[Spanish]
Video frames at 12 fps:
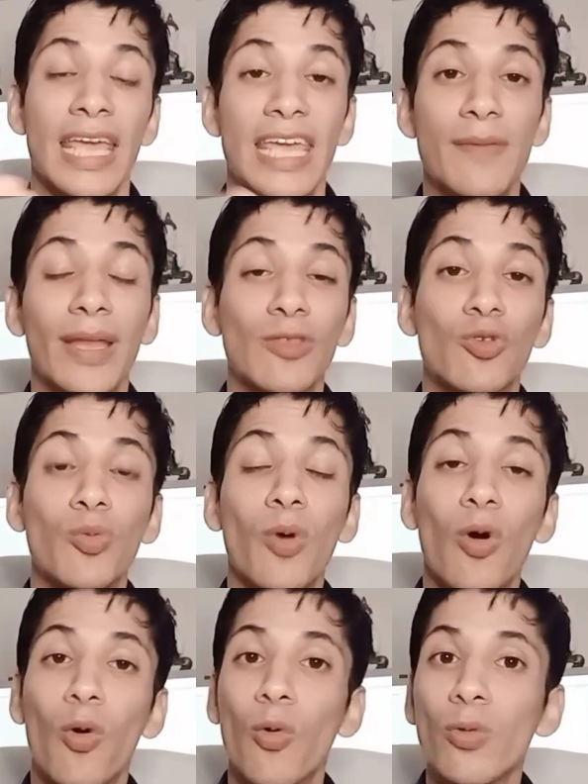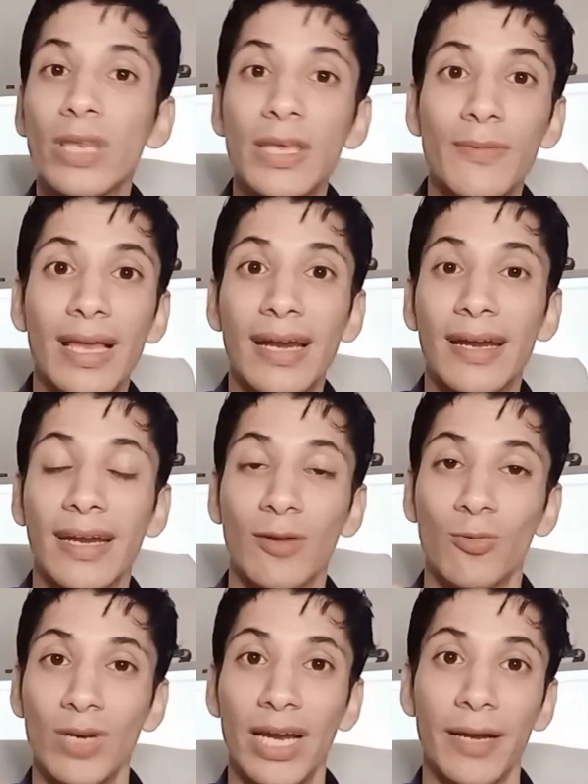y mantuvo un nivel
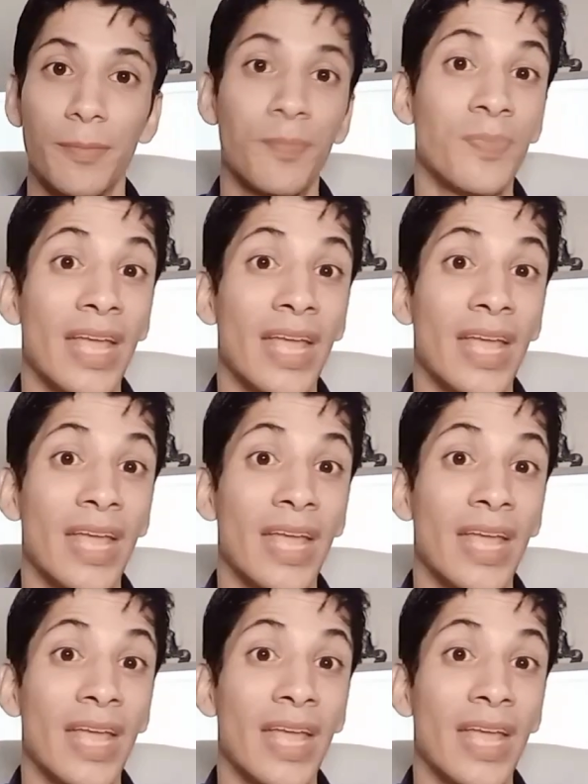regular.